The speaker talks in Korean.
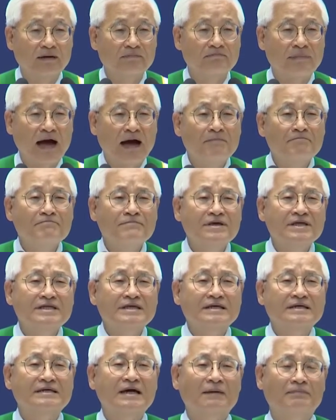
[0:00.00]
막
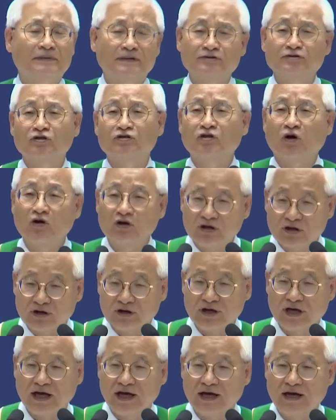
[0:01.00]
만민이 그 앞에서
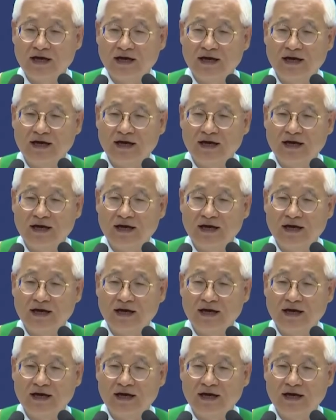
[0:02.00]
떠는 거야.